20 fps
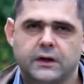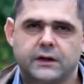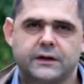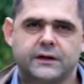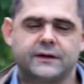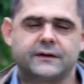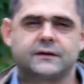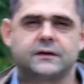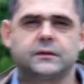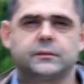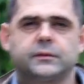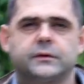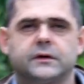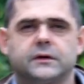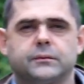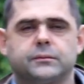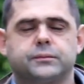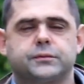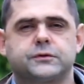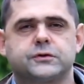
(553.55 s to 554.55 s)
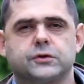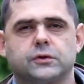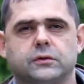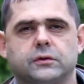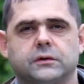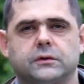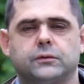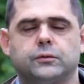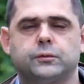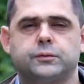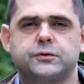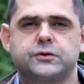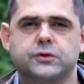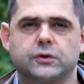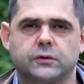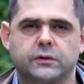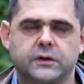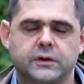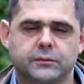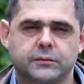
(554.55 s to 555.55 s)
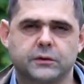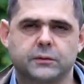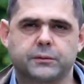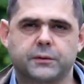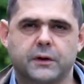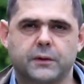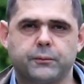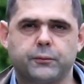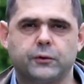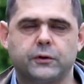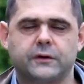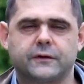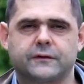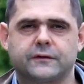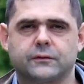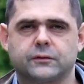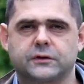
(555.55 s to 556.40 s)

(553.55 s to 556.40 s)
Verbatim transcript: Если бы пчел, у пчел не было прополиса,